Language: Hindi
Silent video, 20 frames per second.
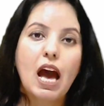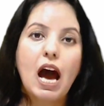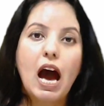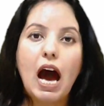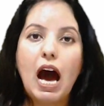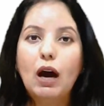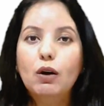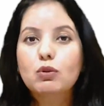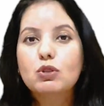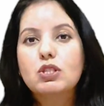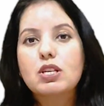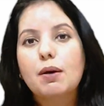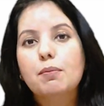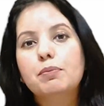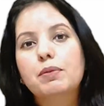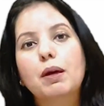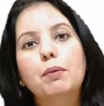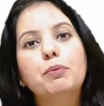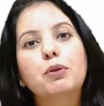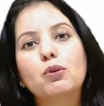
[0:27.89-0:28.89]
हाउस
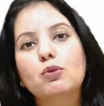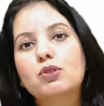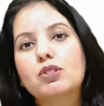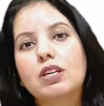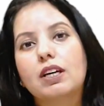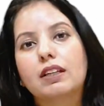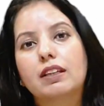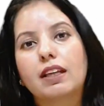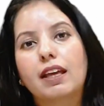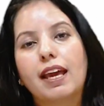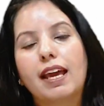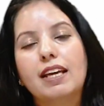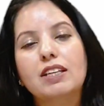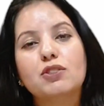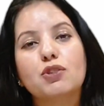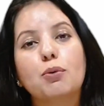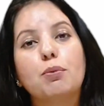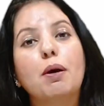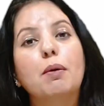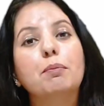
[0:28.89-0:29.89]
हम तब यूज करते हैं
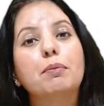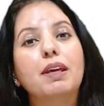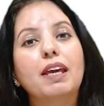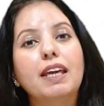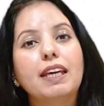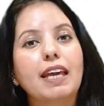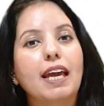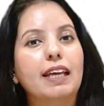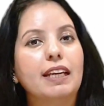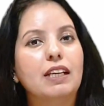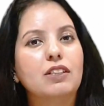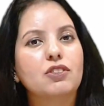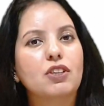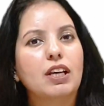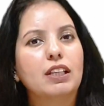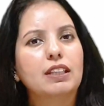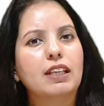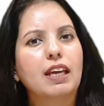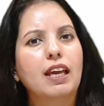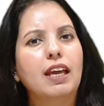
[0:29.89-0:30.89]
जब हम ये कहना
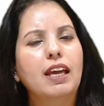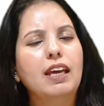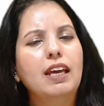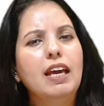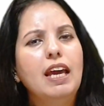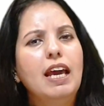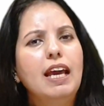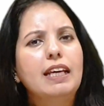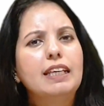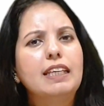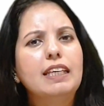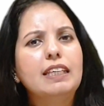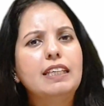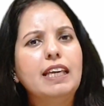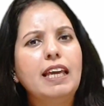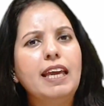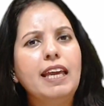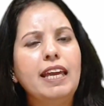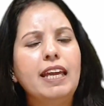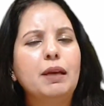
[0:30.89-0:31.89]
चाहते हैं कि
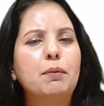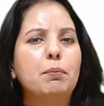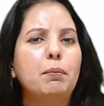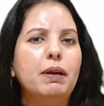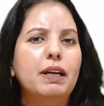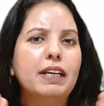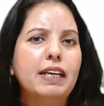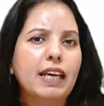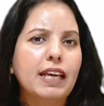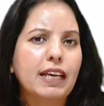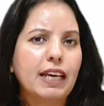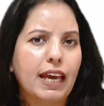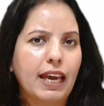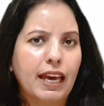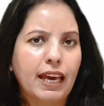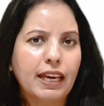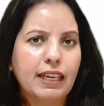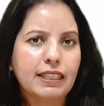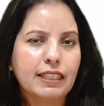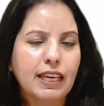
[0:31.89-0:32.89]
ये एक बिल्डिंग
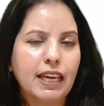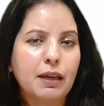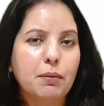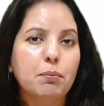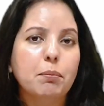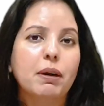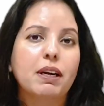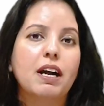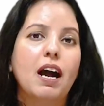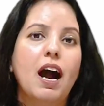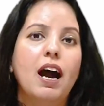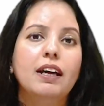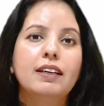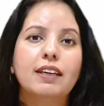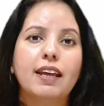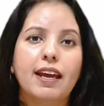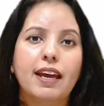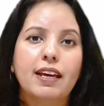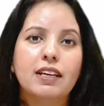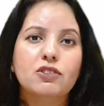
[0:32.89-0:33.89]
है ये एक
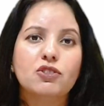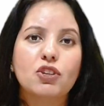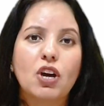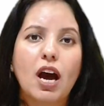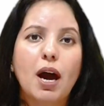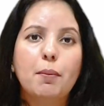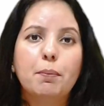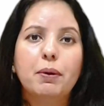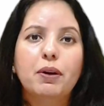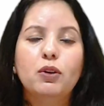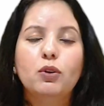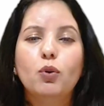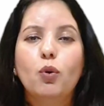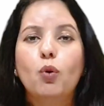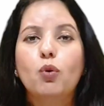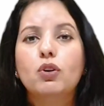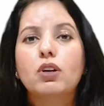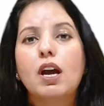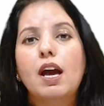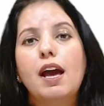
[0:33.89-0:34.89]
मकान है जहां पर
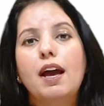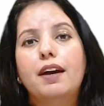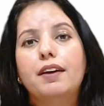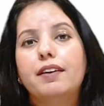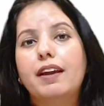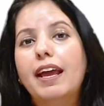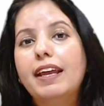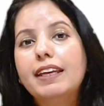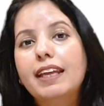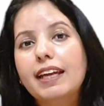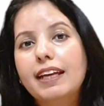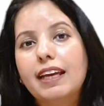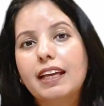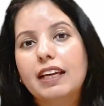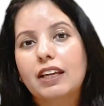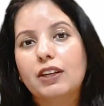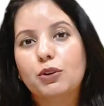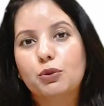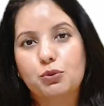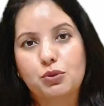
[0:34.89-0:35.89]
लोग रहने के
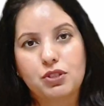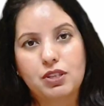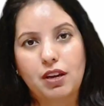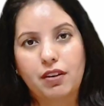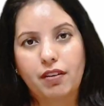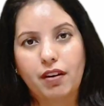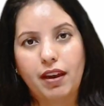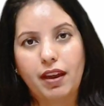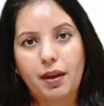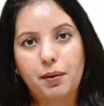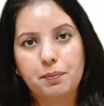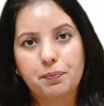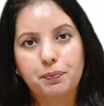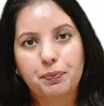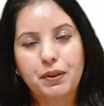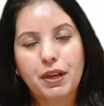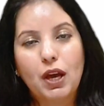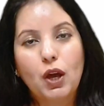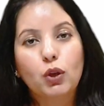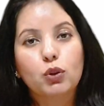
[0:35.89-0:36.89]
लिए यूज कर रहे हैं
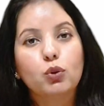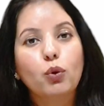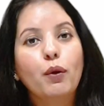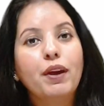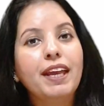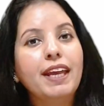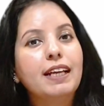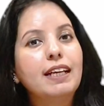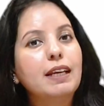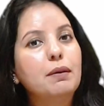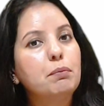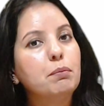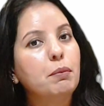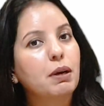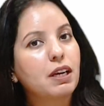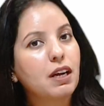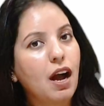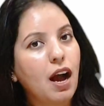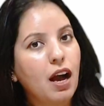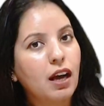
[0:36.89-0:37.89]
तो एक
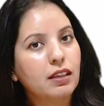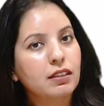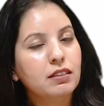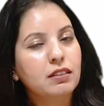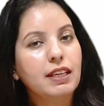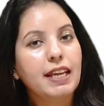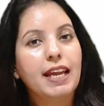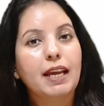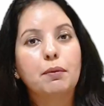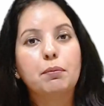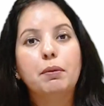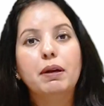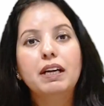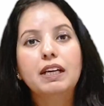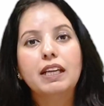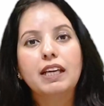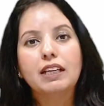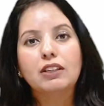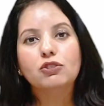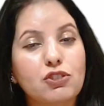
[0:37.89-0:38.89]
मकान एक
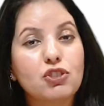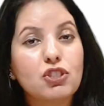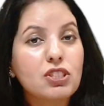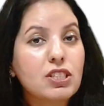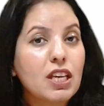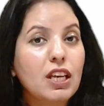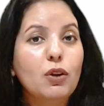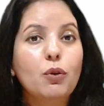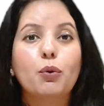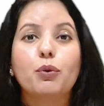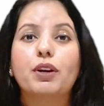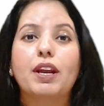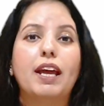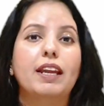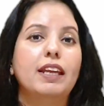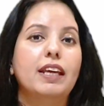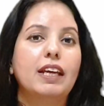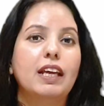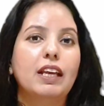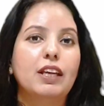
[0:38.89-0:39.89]
बिल्डिंग जिसे लोग
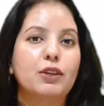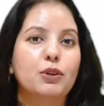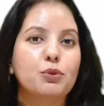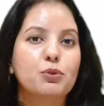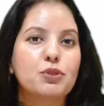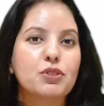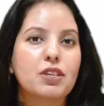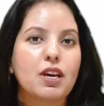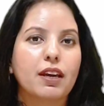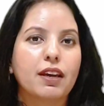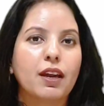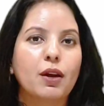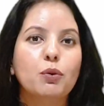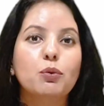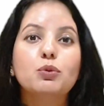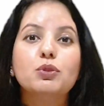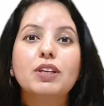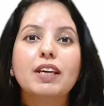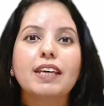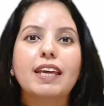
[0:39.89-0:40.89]
रहने के लिए यूज करें
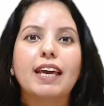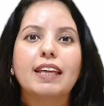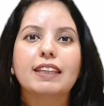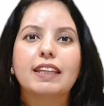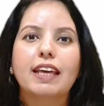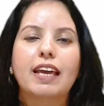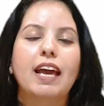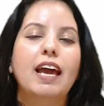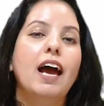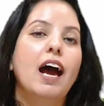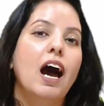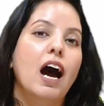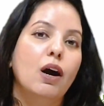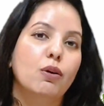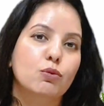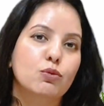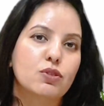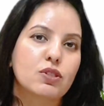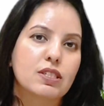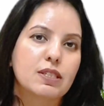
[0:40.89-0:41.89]
उसे कहते हैं
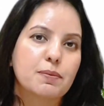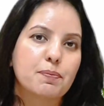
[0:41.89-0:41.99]
हाउस